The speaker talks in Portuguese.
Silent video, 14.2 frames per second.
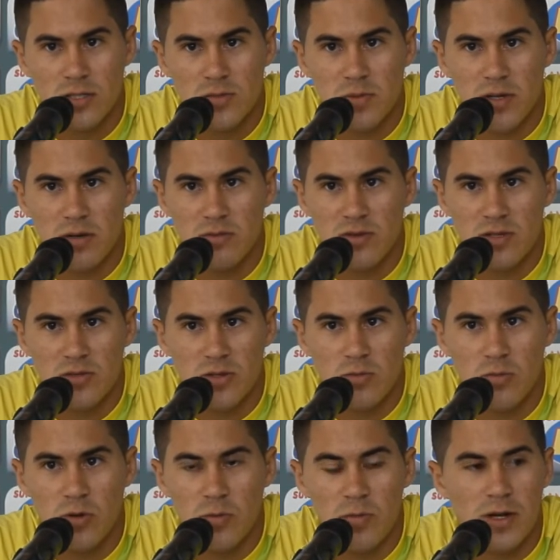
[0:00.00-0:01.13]
esperamos fazer uma
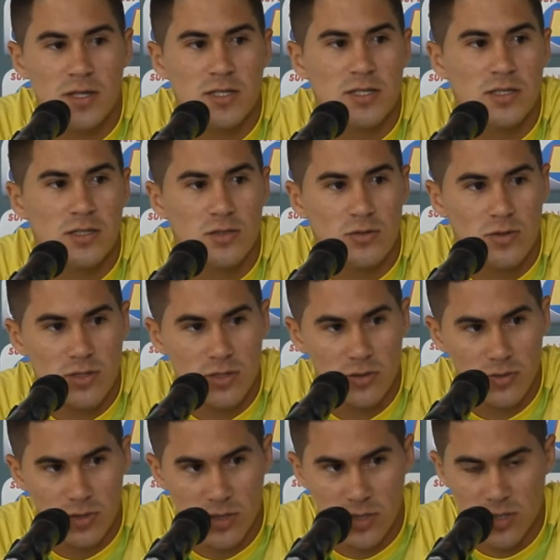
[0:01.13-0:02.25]
boa partida e
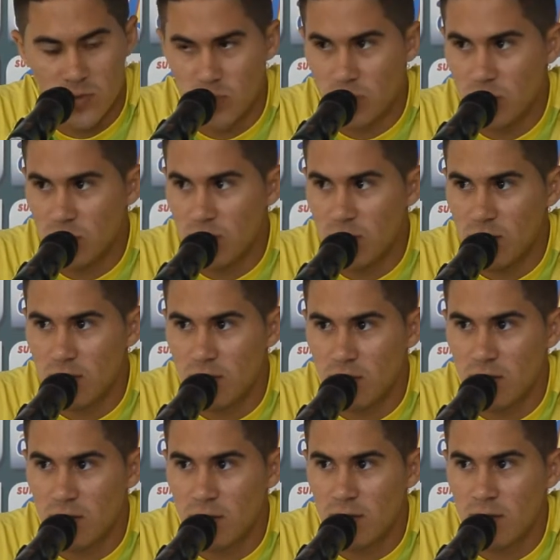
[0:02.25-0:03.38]
conseguir os três pontos, que é
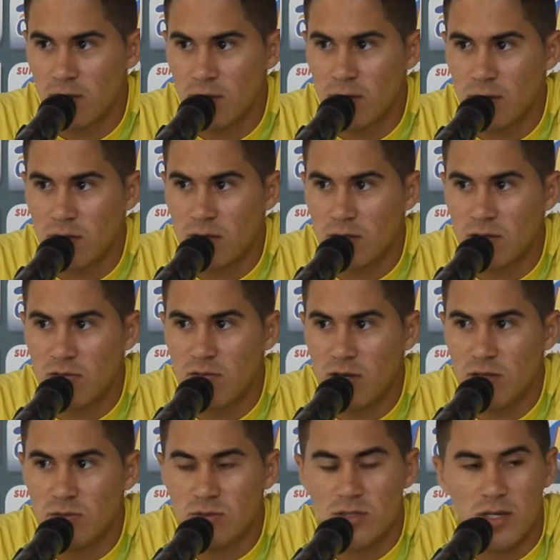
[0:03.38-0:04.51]
que
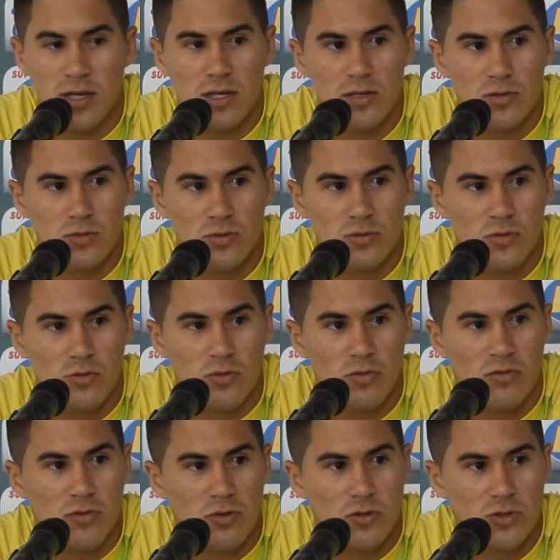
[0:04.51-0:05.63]
vai nos dar aí o, o
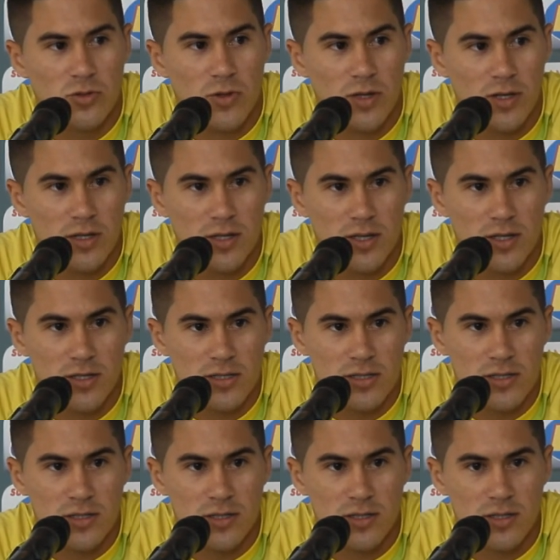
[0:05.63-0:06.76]
conforto de uma
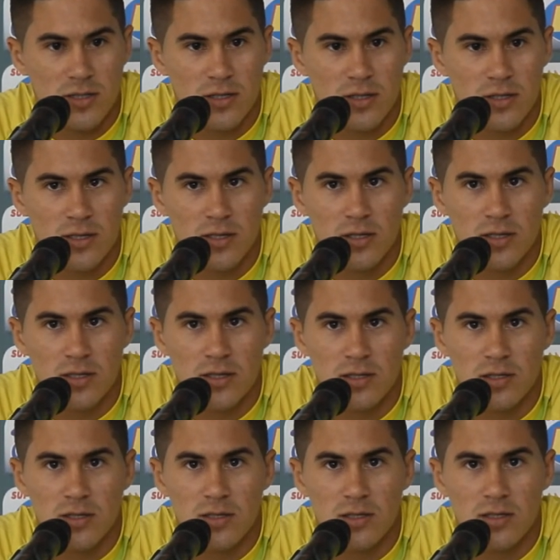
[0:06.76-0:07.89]
liderança
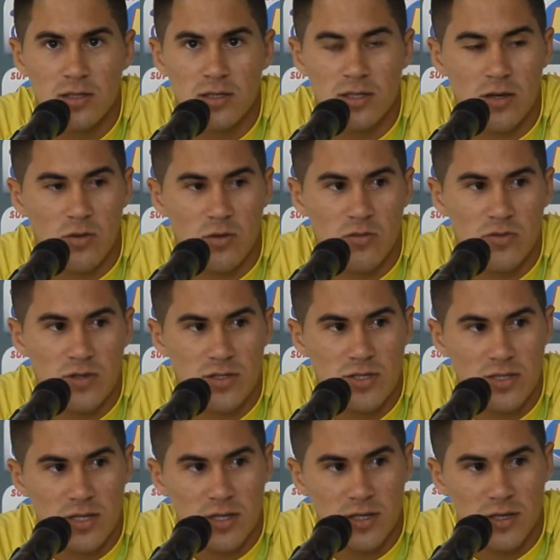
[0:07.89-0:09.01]
e ter a confiança
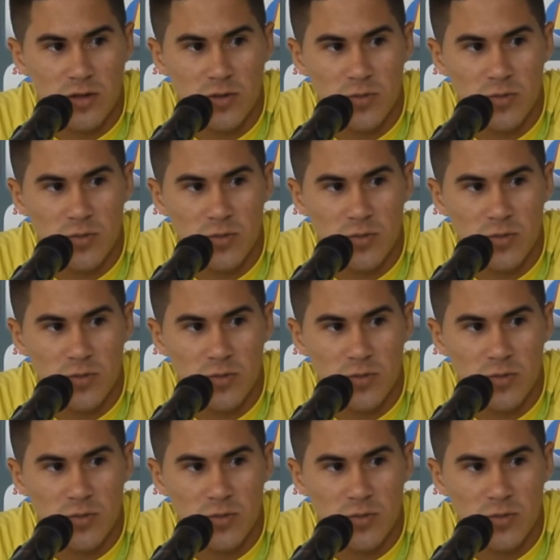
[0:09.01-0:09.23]
de seguir na